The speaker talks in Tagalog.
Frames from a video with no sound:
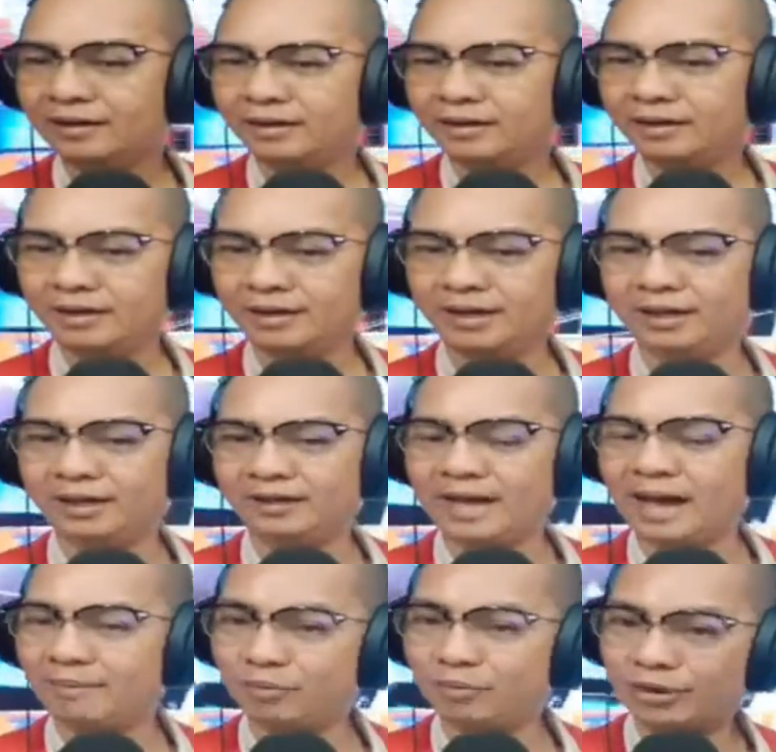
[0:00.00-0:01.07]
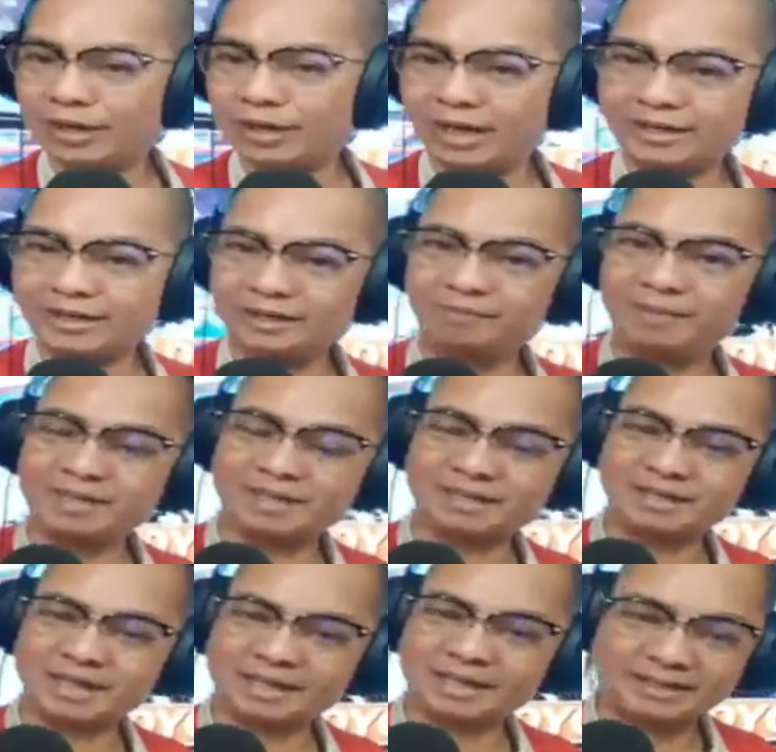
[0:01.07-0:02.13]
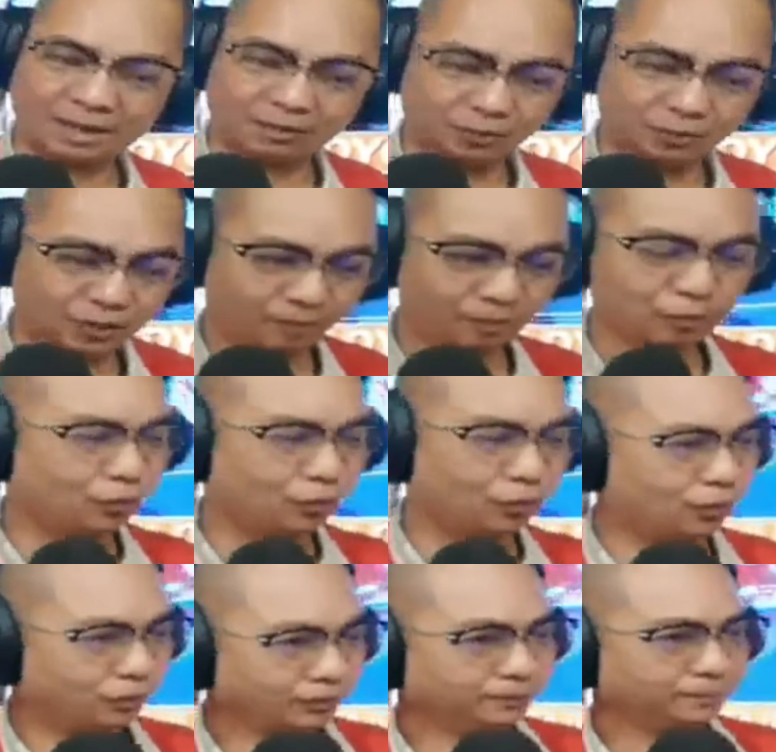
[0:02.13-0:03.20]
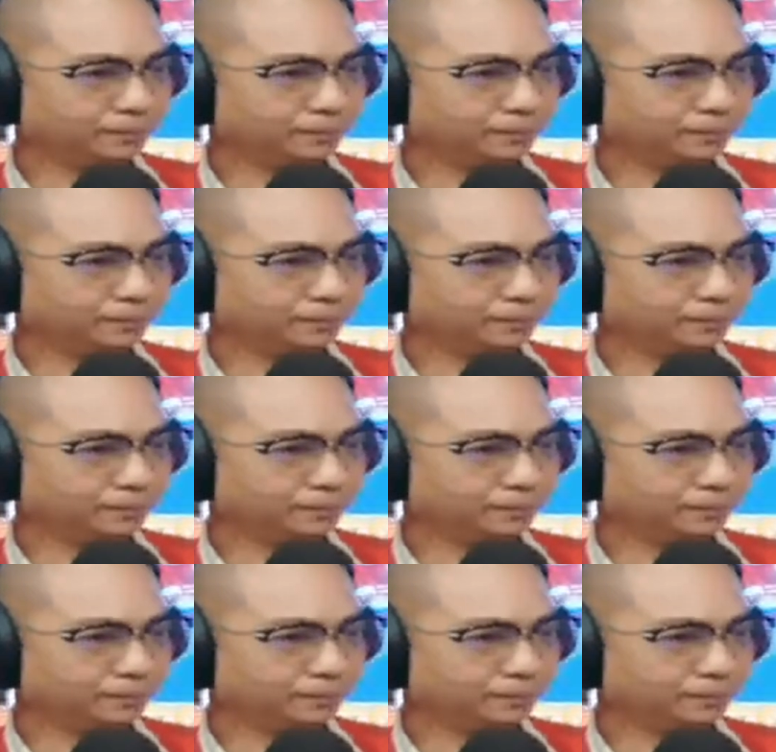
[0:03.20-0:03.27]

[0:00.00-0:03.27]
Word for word: uh, ah, nahamutan gid man sanda itawo nga butohon.